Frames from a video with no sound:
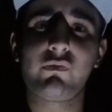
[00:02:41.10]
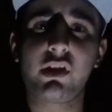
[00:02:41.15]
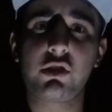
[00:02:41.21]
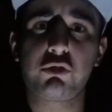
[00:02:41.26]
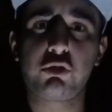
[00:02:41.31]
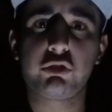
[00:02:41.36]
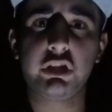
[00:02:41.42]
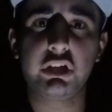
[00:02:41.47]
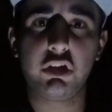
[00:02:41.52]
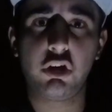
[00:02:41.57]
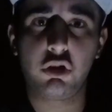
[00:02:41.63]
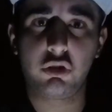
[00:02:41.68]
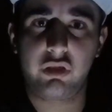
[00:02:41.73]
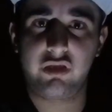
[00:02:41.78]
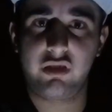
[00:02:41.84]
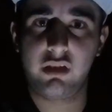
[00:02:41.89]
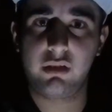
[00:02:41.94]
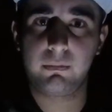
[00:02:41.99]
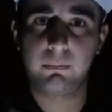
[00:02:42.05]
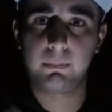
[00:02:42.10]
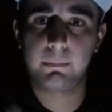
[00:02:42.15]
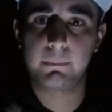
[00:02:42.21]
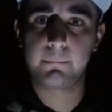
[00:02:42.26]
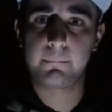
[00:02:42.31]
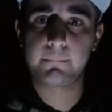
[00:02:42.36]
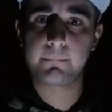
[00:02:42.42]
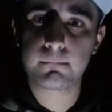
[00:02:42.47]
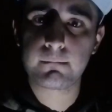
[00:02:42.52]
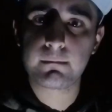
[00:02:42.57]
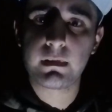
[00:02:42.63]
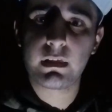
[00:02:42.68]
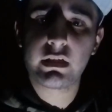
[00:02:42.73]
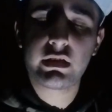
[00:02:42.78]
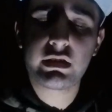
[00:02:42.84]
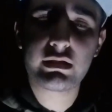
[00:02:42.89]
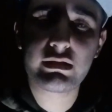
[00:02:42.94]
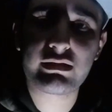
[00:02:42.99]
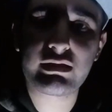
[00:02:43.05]
viaggio di nozze.
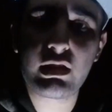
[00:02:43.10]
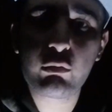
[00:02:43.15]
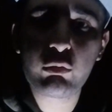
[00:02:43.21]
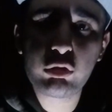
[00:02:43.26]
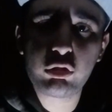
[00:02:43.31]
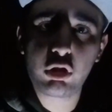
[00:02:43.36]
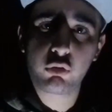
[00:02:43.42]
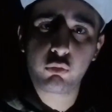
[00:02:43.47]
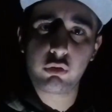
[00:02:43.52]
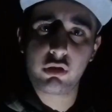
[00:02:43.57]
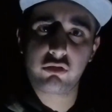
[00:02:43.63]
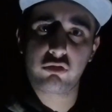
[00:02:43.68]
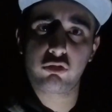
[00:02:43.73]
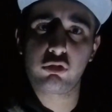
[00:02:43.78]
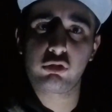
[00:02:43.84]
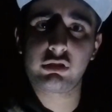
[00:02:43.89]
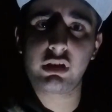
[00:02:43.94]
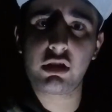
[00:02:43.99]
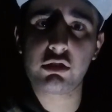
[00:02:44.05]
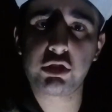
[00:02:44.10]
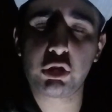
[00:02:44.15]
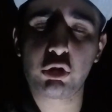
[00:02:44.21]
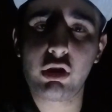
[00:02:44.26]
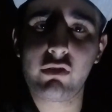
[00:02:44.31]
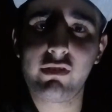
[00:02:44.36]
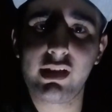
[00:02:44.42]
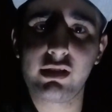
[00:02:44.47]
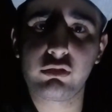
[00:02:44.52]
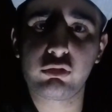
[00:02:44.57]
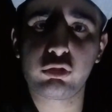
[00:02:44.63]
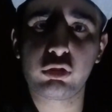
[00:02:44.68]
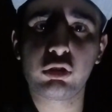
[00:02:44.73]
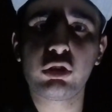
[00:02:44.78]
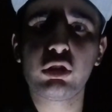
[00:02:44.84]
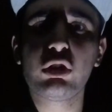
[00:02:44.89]
In seguito a questo tragico evento